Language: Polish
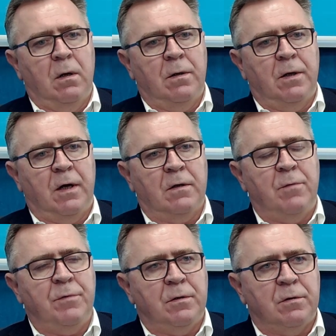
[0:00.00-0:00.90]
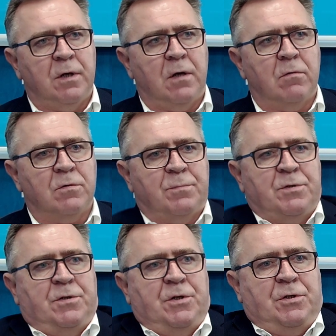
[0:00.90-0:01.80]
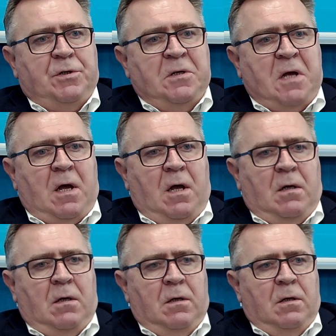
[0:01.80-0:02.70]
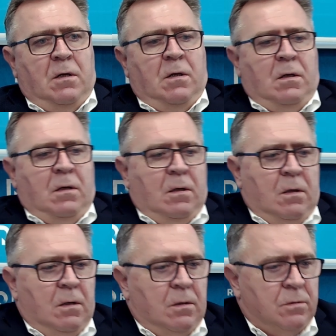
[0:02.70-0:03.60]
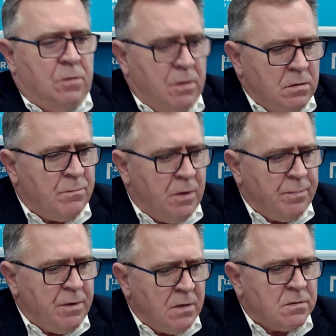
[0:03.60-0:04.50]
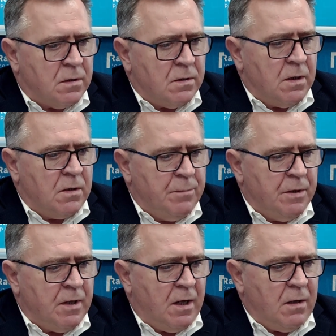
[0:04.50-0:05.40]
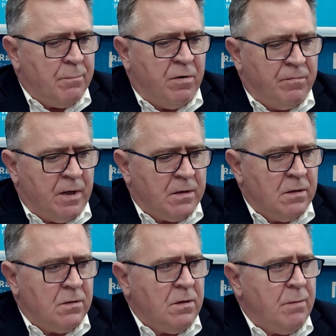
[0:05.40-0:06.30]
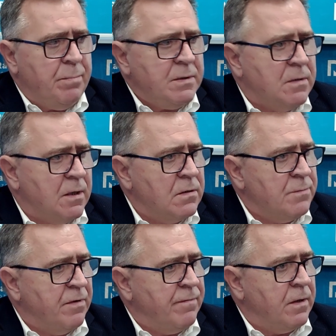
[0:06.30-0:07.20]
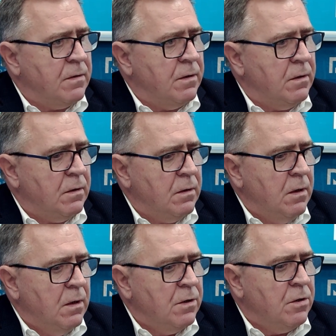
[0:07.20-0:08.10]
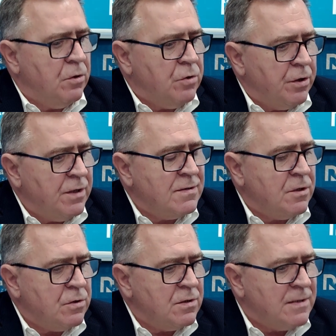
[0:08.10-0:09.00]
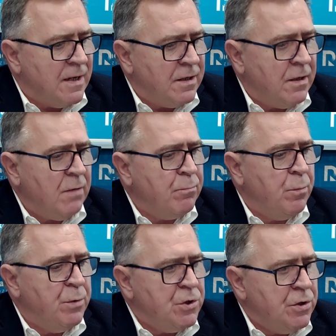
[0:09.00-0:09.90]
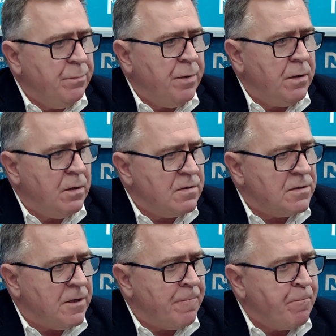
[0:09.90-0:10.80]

I e, jak do mnie dotarło, że przecież ja to nie są moje pieniądze. Gmina, powiat to nie biznes prywatny, tylko to jest zarządzanie publicznym pieniądzem.